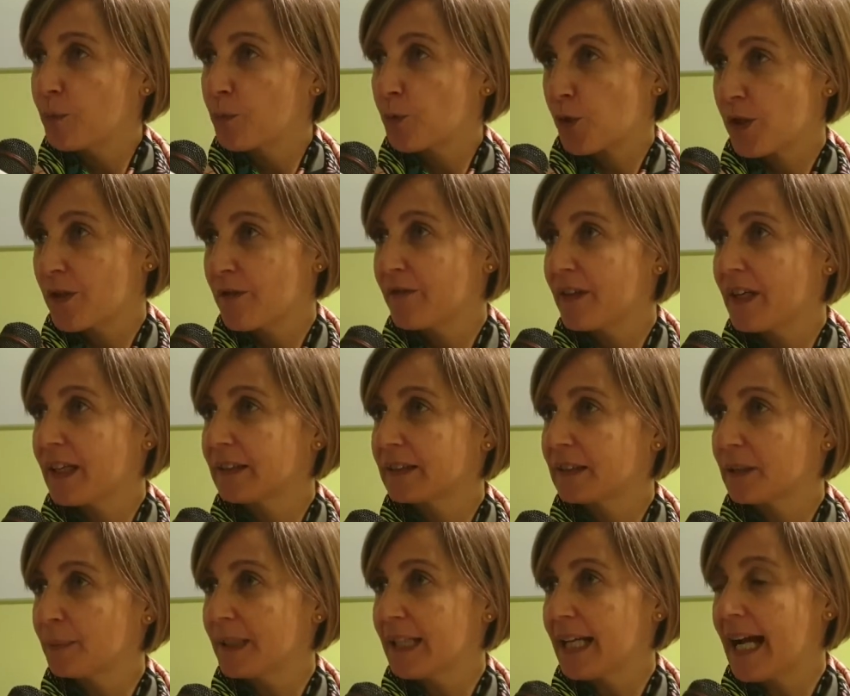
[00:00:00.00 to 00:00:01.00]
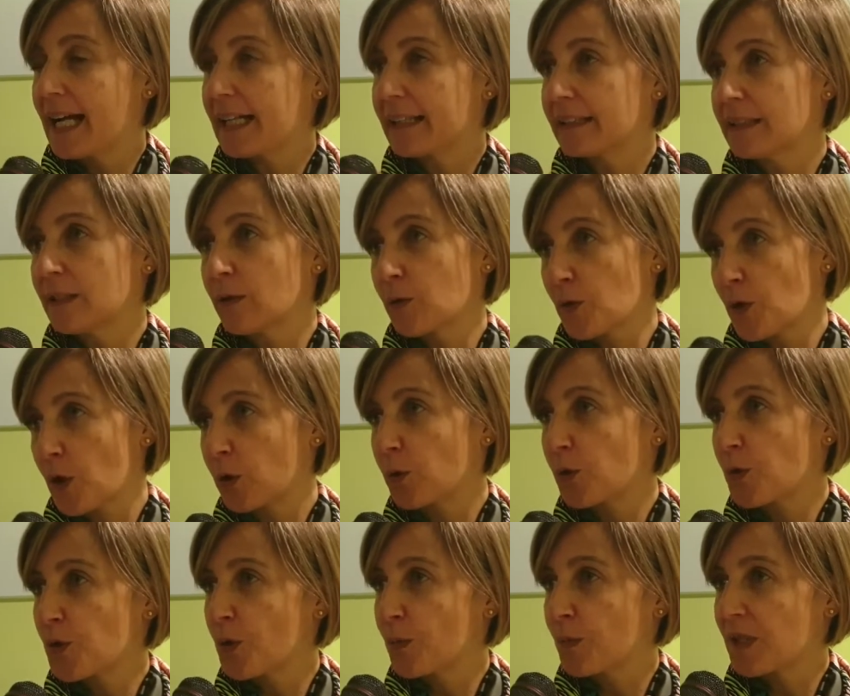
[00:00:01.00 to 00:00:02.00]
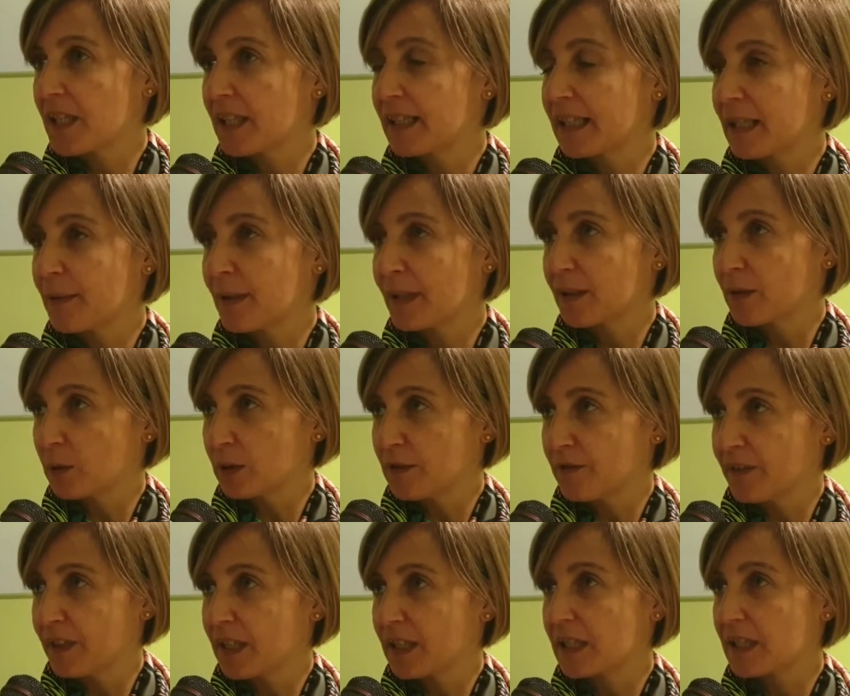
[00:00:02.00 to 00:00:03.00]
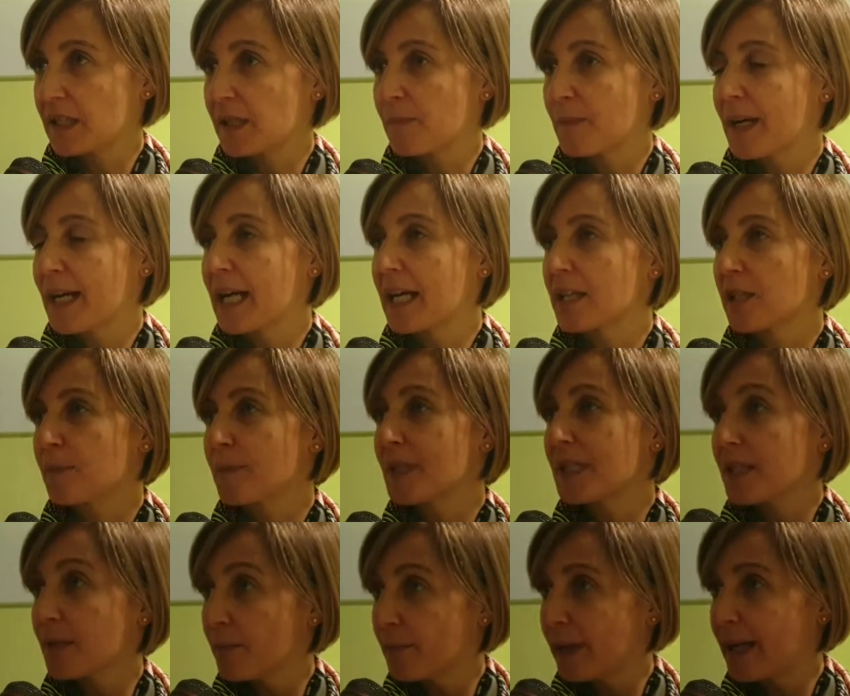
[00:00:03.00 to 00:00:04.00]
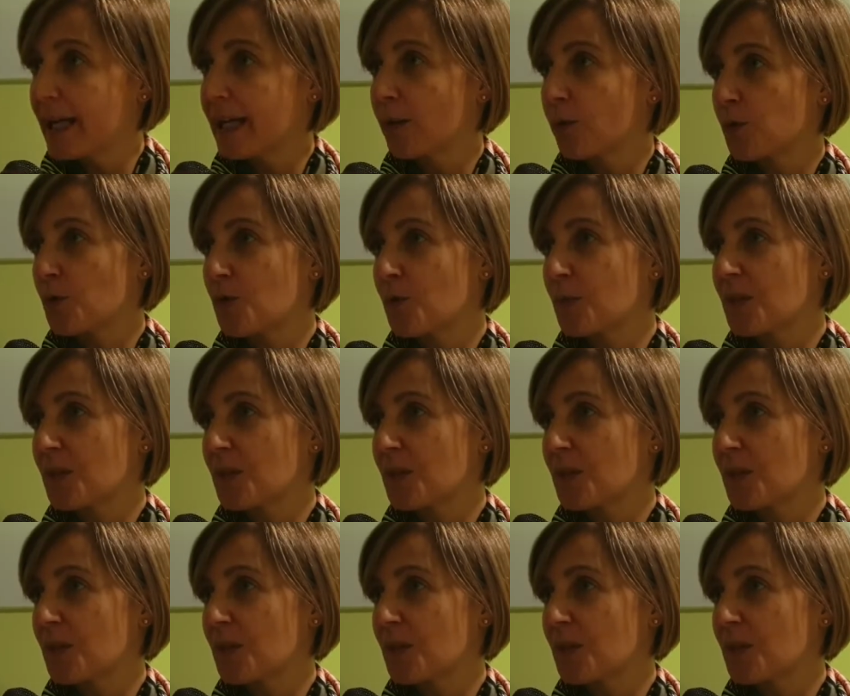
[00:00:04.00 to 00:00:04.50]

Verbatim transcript: possível trabalhar não só com o Sr. Presidente da Câmara de Oliveira das Mães, mas também com o Sr.